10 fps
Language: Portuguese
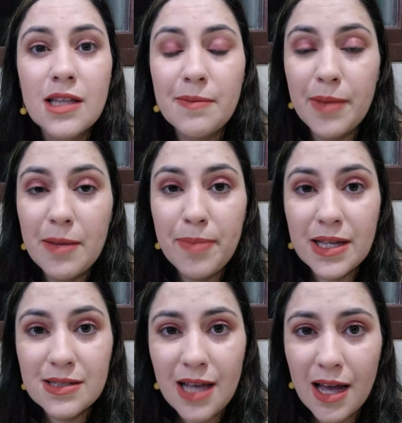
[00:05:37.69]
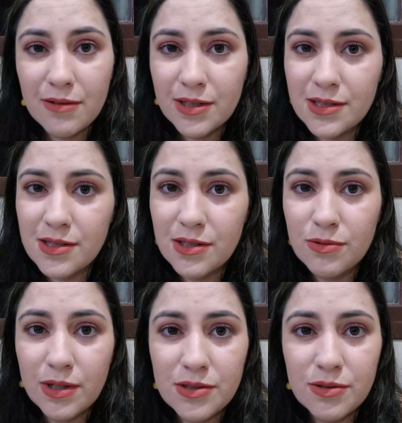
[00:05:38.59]
também passaram essas
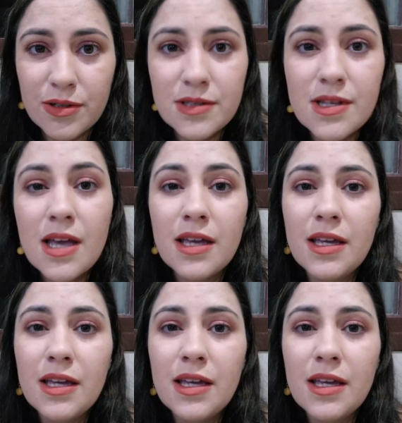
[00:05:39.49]
situações